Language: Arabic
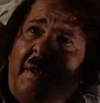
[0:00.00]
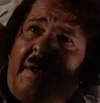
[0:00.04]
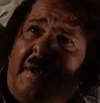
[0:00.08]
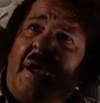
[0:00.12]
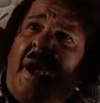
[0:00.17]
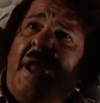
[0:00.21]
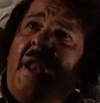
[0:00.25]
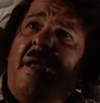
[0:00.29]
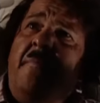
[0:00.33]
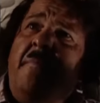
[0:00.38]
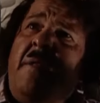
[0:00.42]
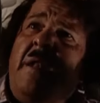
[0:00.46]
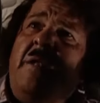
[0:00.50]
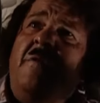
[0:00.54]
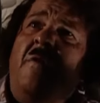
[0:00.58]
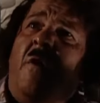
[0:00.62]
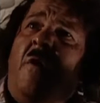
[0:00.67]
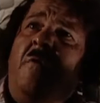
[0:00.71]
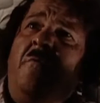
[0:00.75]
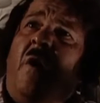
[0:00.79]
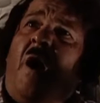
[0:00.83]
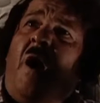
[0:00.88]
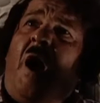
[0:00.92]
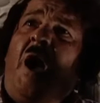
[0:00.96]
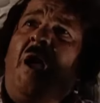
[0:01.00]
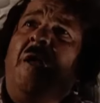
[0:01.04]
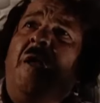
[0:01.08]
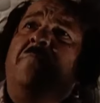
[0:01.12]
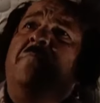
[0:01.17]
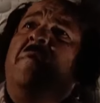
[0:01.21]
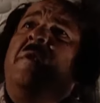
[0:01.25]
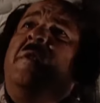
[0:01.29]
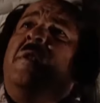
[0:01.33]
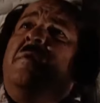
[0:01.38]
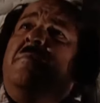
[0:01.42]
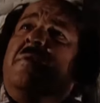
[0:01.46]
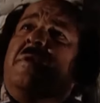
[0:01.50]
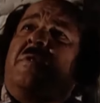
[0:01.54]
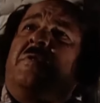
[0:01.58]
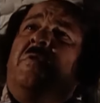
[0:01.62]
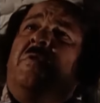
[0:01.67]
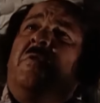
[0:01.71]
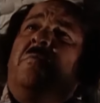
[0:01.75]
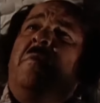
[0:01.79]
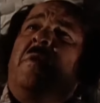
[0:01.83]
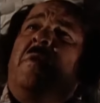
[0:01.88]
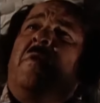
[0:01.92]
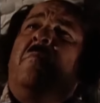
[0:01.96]
لك انا مليون واحد من
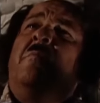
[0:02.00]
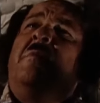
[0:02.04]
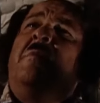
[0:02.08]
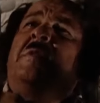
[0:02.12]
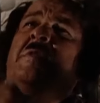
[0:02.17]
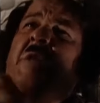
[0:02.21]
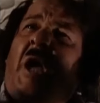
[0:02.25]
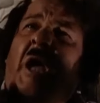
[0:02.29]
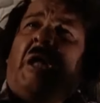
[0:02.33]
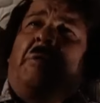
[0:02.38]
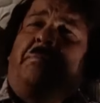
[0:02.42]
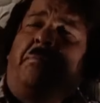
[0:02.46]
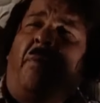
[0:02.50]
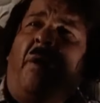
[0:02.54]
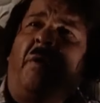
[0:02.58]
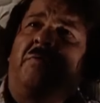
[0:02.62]
نمرته من تحت